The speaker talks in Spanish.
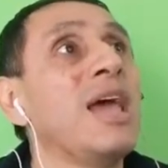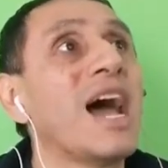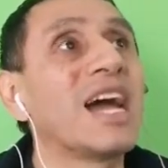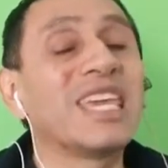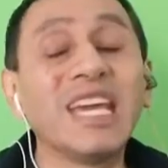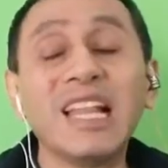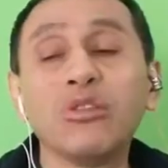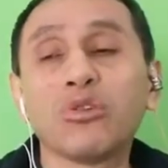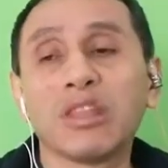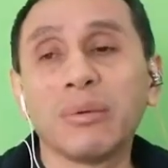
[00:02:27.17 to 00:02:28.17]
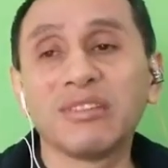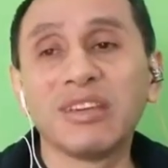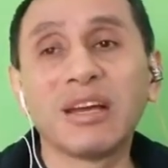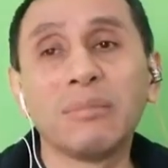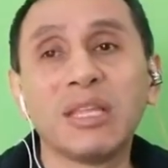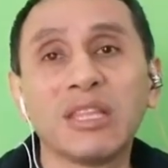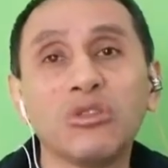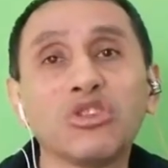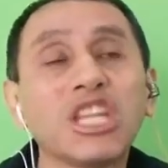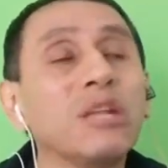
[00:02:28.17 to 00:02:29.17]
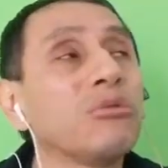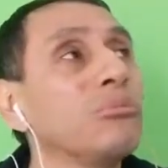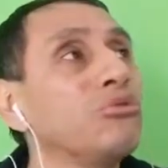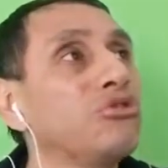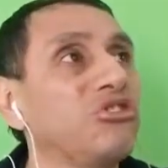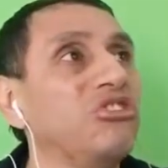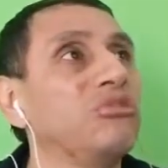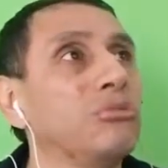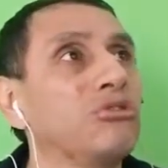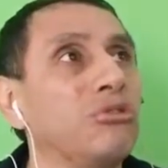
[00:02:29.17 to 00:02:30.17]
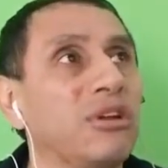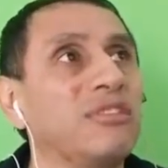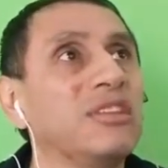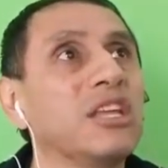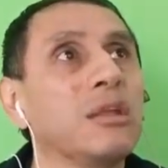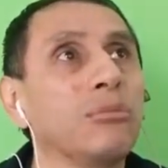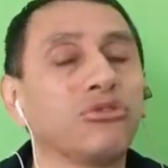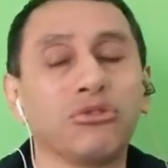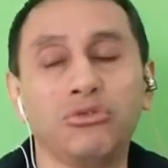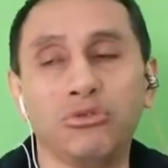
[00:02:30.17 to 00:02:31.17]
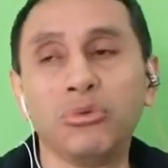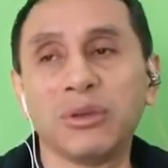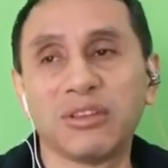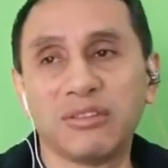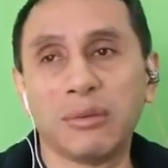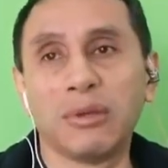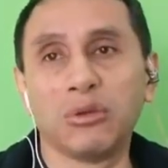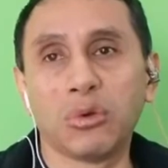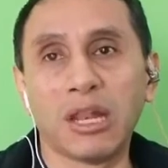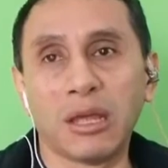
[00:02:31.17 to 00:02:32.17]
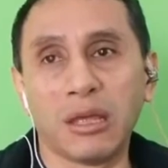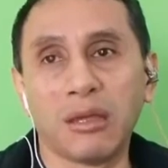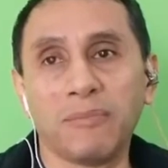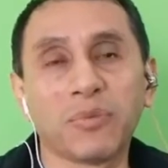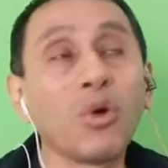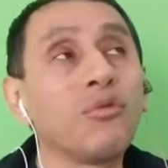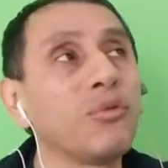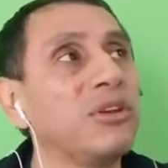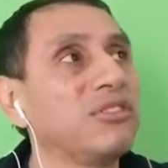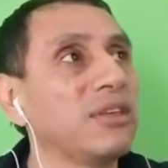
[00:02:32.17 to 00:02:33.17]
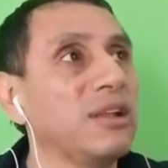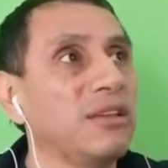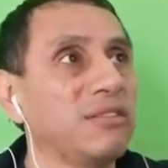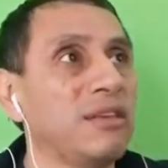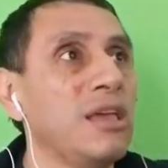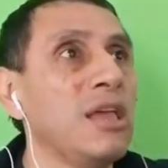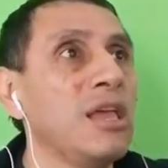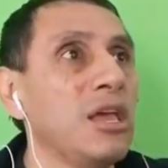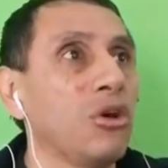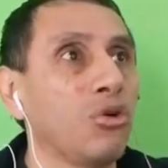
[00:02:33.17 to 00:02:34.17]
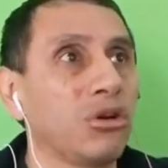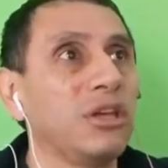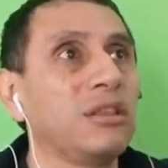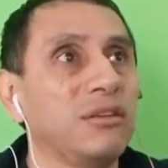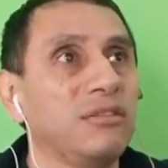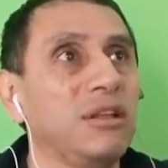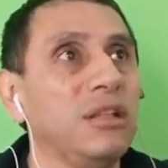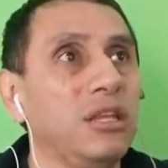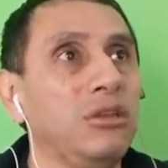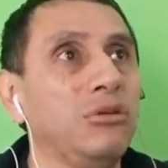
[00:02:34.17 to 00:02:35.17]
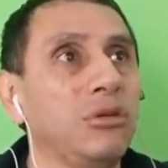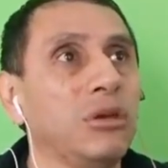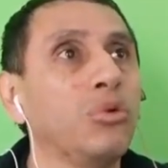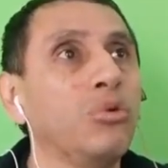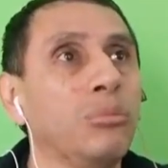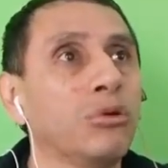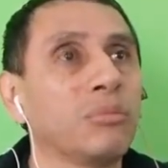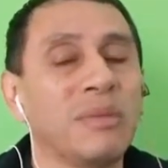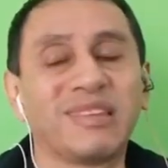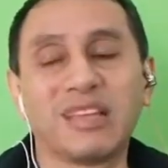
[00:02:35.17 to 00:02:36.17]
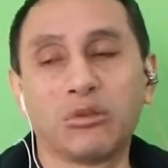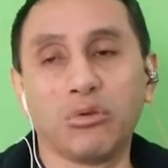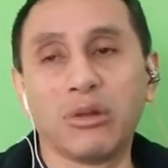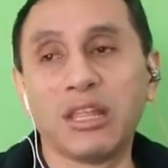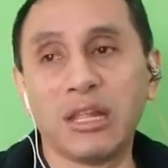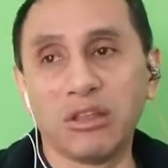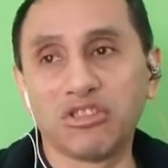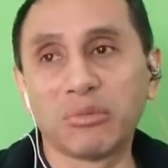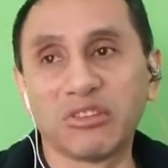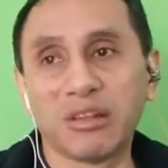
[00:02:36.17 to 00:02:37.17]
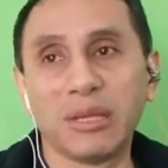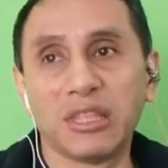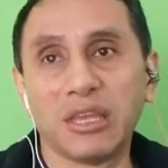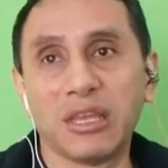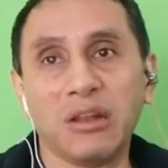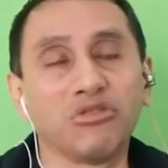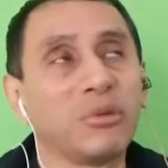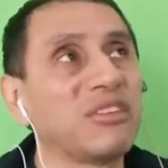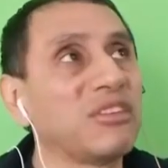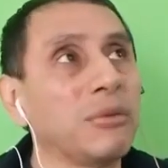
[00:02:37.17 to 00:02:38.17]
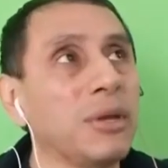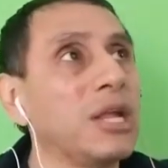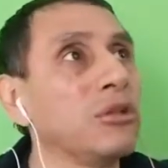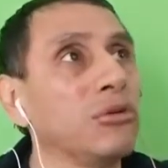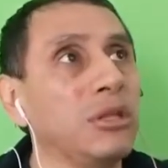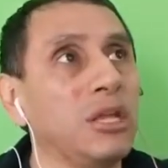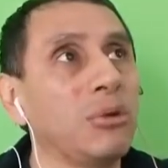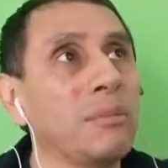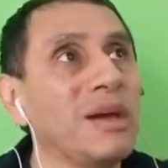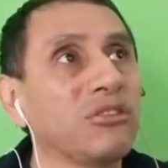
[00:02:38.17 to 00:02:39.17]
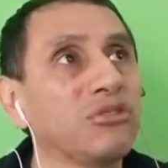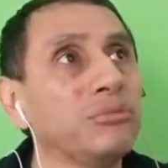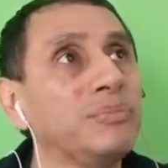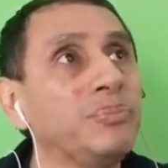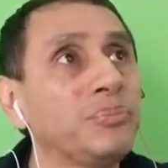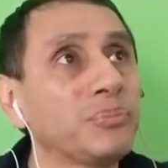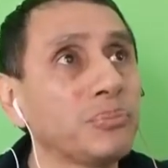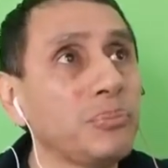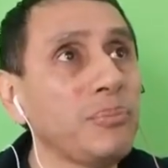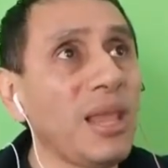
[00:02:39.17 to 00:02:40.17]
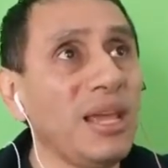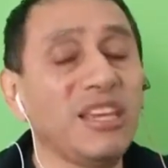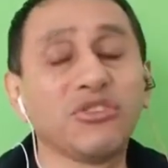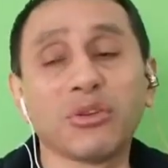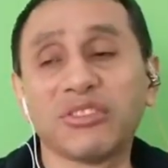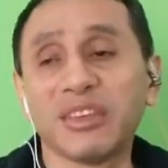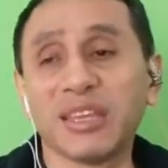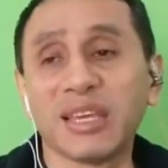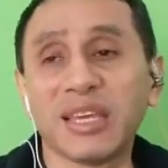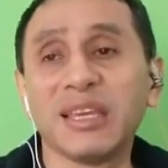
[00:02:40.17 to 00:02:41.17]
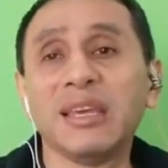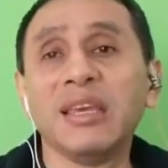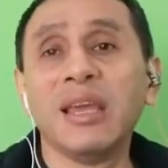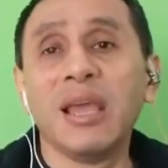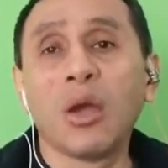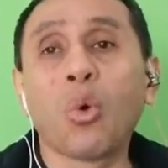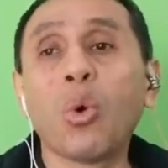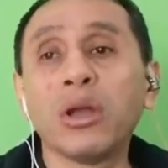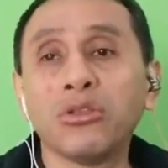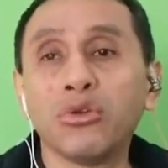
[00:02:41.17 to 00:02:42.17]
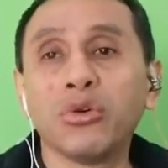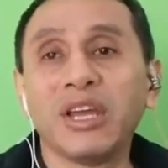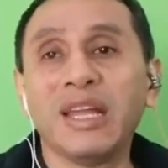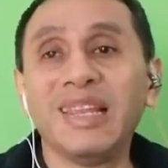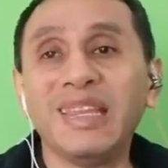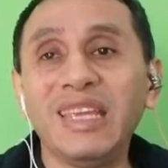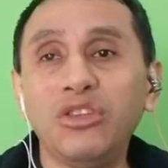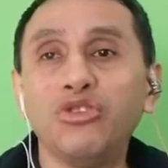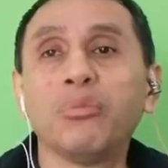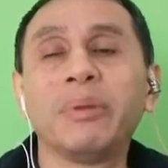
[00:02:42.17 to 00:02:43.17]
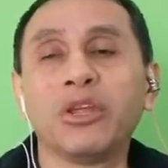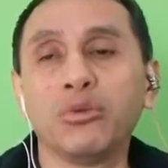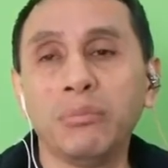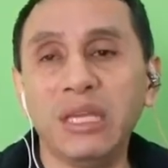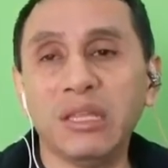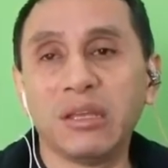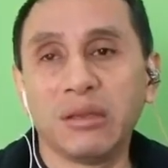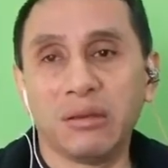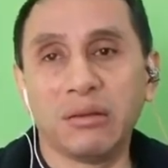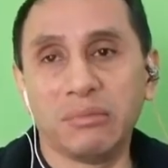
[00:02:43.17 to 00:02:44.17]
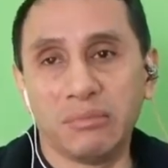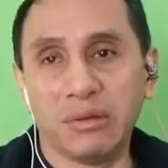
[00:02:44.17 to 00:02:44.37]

Aquí en el norte básicamente no tenemos muchos sismos, lo que sí tenemos son lluvias debido a la confluencia de las corrientes del Niño y de Humboldt, más que todo la del Niño, especialmente en los meses de verano, de enero a marzo, y eso hace de que cuando el Niño predomina eh,